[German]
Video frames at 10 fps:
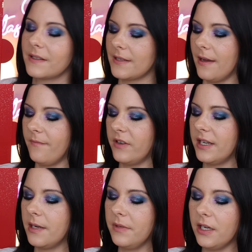Was haben wir
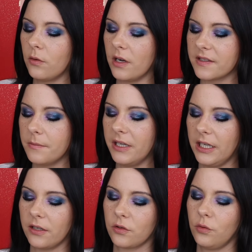denn im Nikolaus? Eine
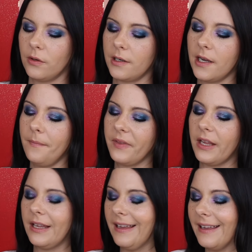Miniatur, oder?
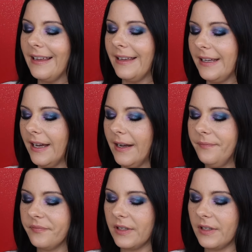Ja.